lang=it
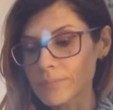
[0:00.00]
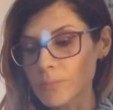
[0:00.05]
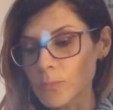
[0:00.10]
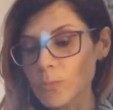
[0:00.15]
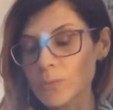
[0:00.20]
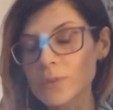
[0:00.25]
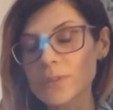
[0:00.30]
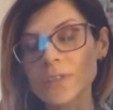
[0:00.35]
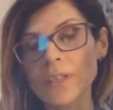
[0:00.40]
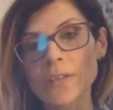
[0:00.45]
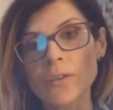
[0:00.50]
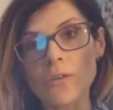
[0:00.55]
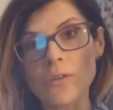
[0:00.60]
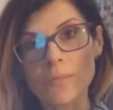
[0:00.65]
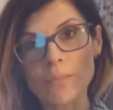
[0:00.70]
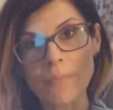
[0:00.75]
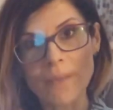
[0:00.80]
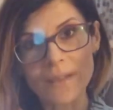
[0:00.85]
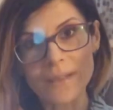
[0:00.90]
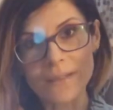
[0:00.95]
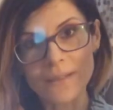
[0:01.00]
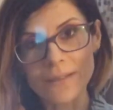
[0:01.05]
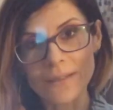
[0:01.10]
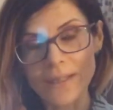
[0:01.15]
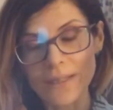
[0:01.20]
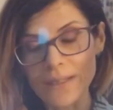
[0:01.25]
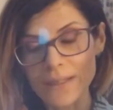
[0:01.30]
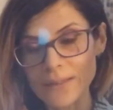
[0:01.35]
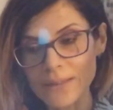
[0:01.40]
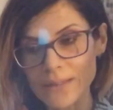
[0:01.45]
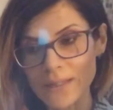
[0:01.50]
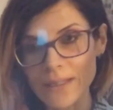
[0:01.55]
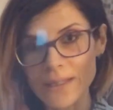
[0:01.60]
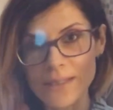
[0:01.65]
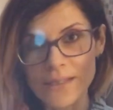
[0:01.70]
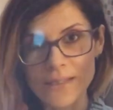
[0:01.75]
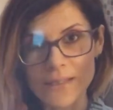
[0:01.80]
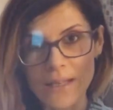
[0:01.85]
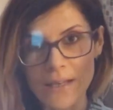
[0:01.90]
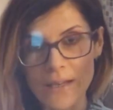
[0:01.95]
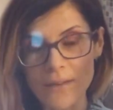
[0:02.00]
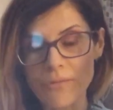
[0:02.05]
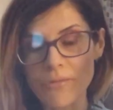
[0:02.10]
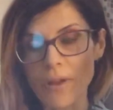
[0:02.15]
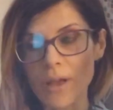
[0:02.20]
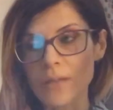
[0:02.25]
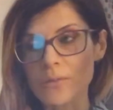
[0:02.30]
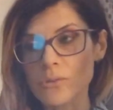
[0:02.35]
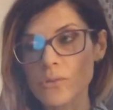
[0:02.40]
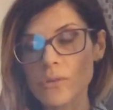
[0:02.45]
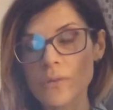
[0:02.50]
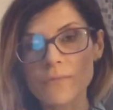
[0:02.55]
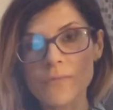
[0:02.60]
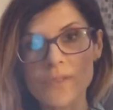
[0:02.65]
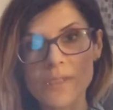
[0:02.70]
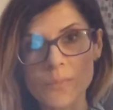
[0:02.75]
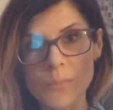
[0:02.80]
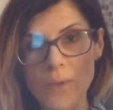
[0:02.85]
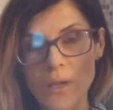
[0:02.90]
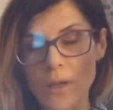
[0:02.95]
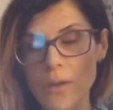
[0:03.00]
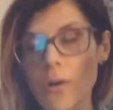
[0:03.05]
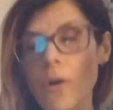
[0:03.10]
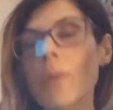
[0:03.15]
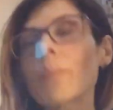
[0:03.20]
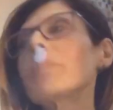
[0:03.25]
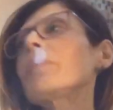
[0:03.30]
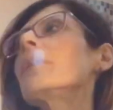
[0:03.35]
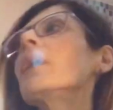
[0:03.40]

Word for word: ulteriormente triste e nefasto e vi spiegherò.